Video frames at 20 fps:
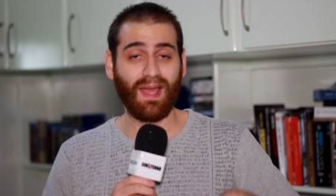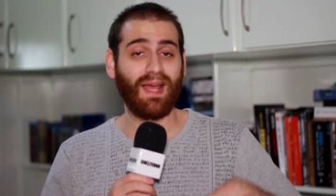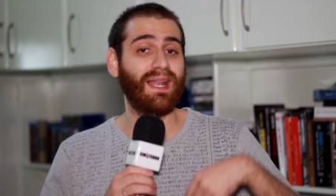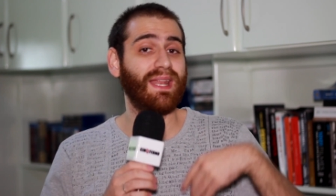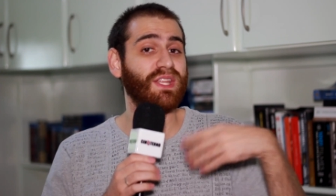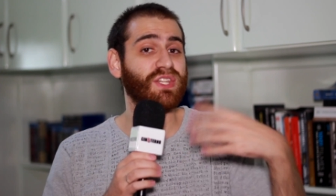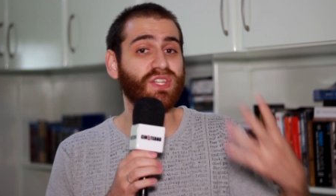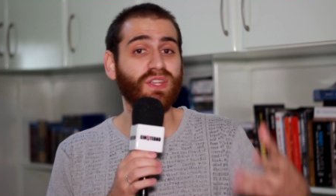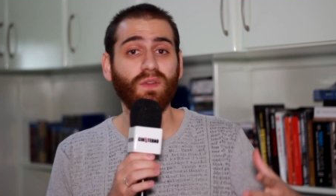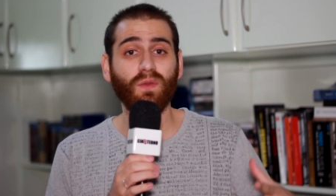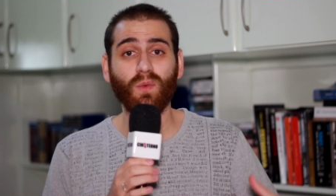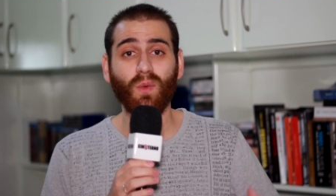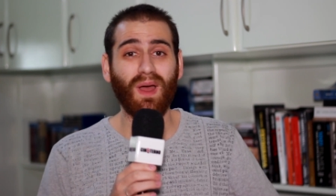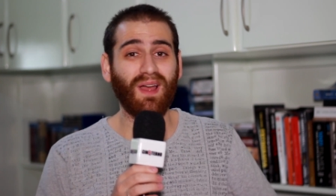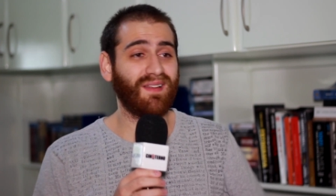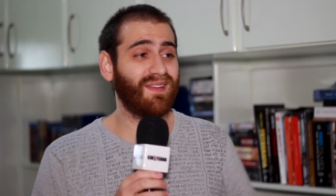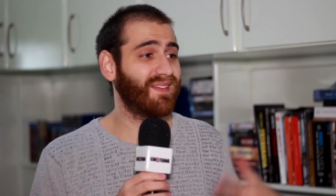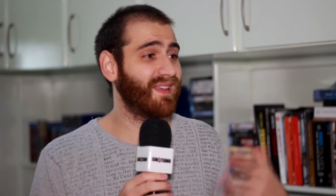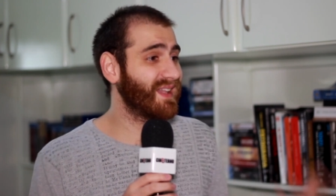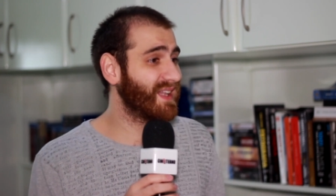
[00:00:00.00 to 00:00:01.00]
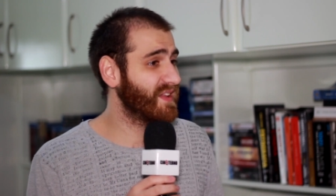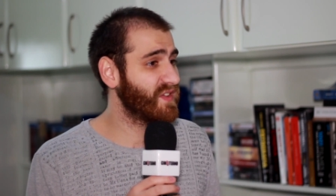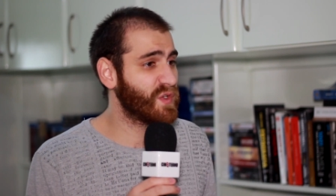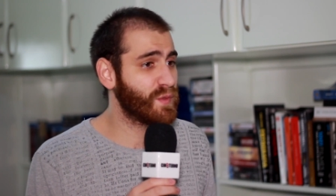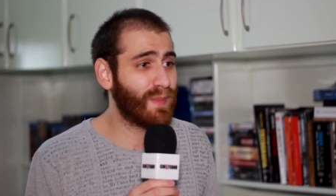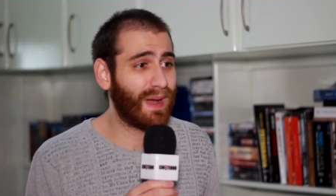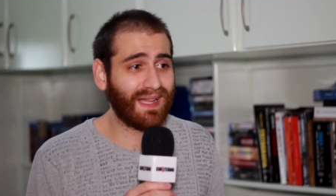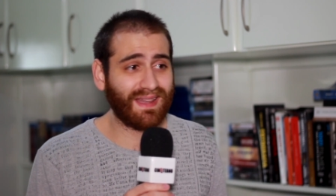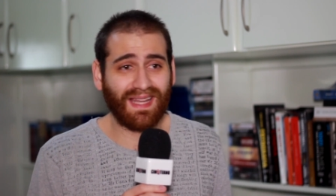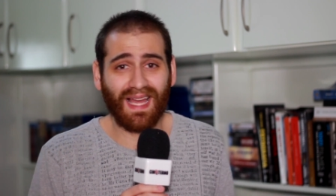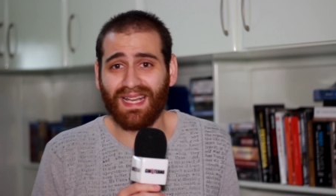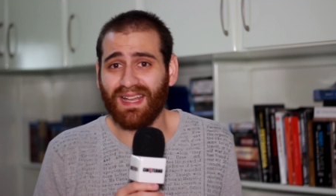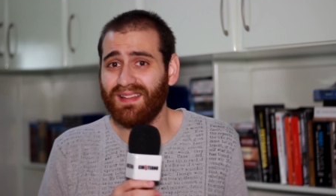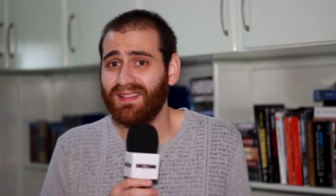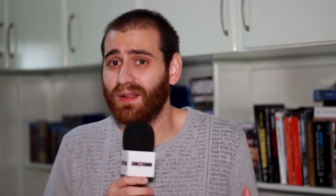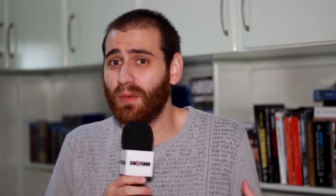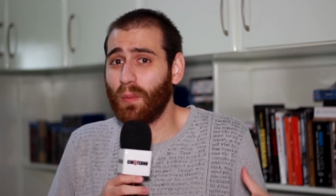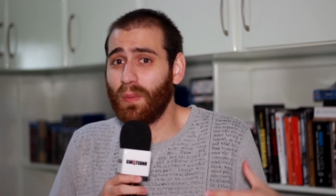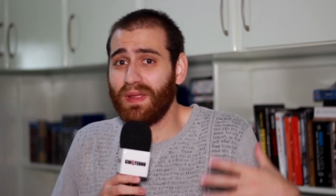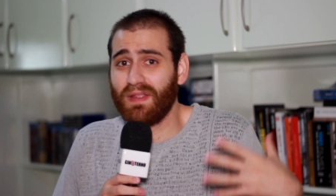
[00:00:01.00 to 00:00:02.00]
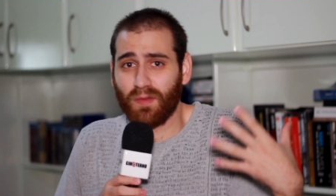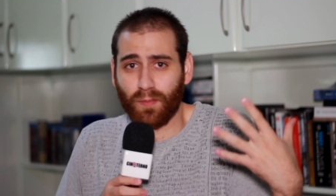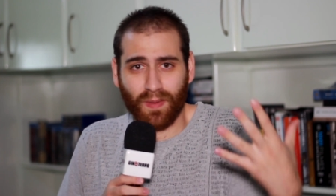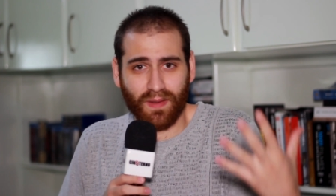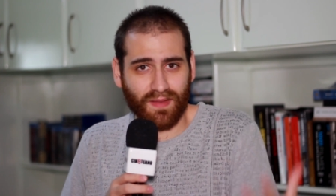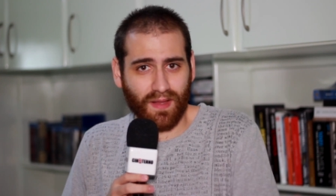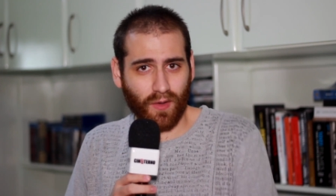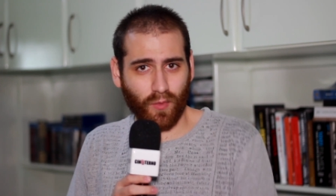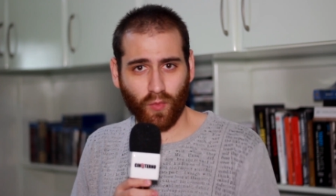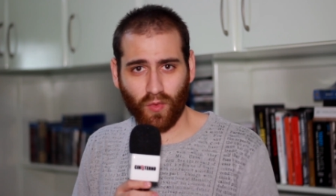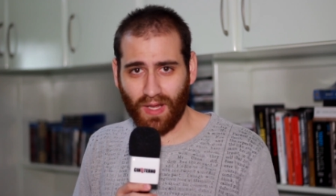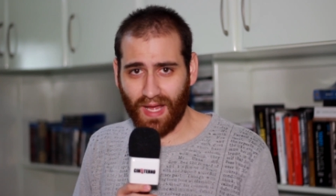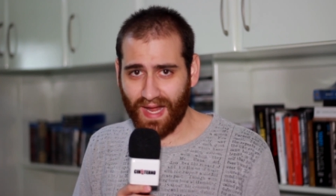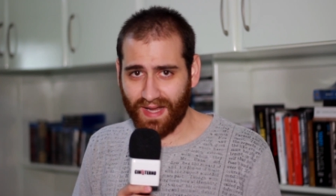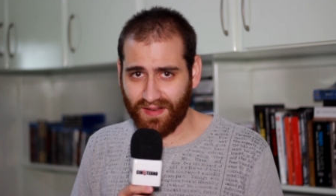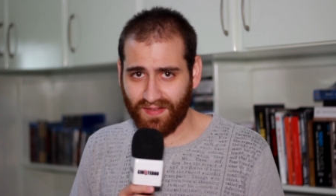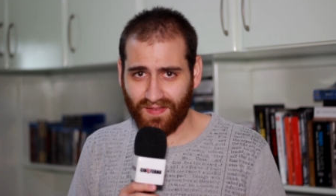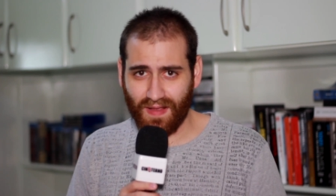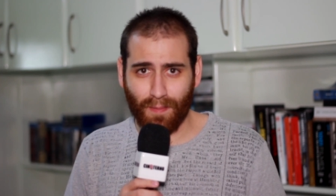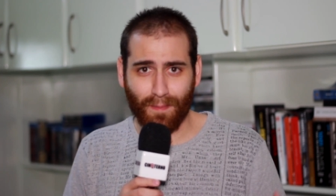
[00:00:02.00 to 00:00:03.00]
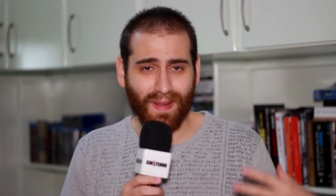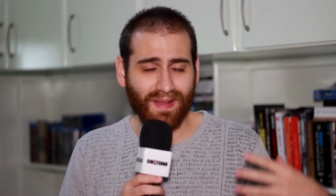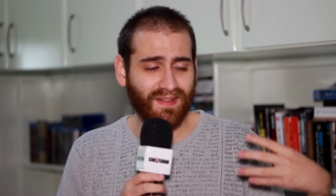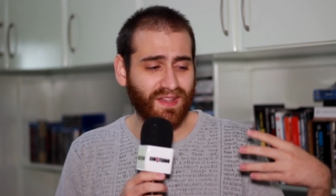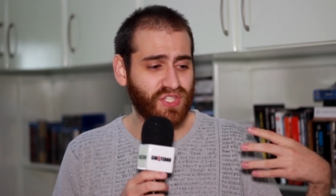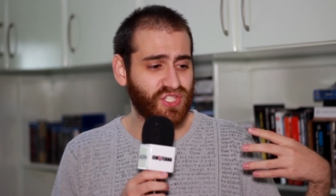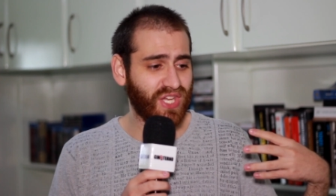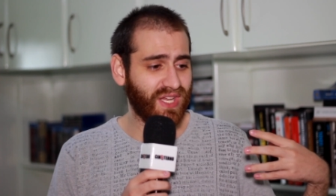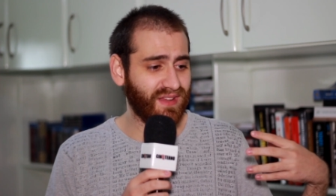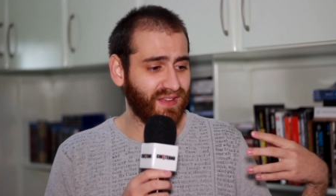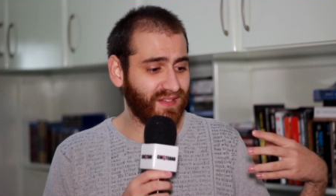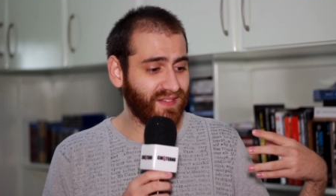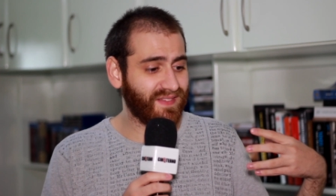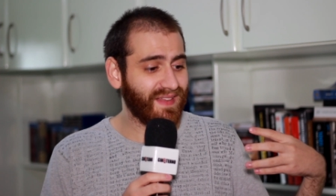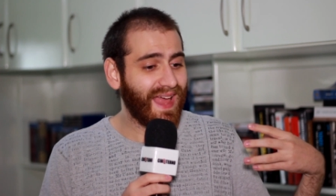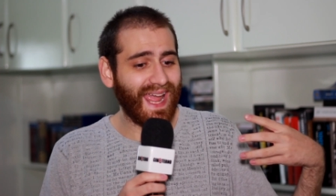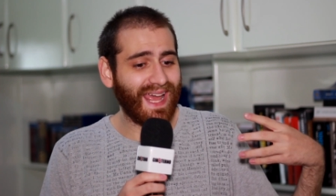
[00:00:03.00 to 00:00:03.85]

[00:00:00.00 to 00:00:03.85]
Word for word: Além disso, as cenas de batalha tão espetaculares. A Patty Jenkins,